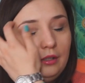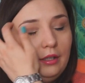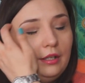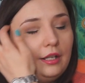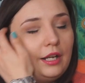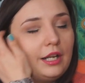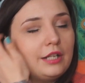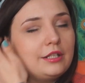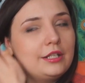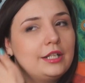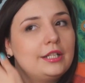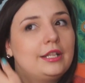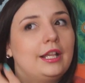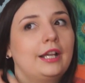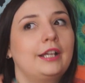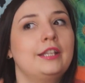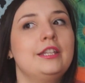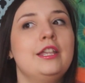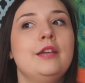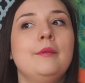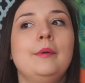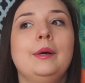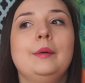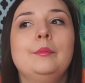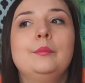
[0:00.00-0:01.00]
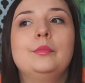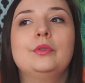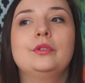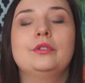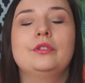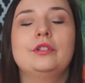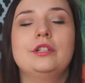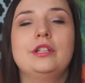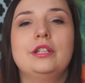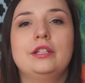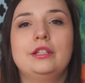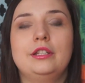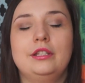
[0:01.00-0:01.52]
y, raczej tak nie mam,
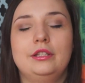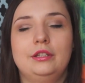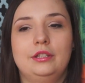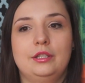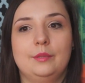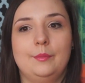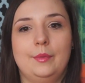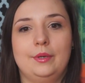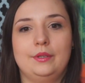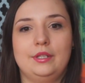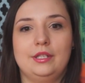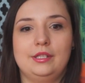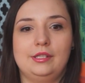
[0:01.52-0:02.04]
bo tym